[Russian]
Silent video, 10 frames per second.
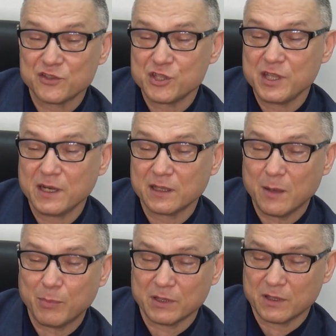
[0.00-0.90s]
4
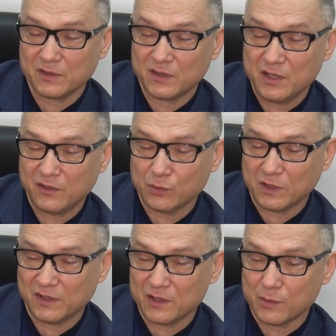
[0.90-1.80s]
клапана, здесь у
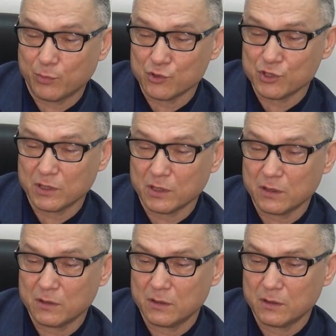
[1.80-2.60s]
нас этих пружинок.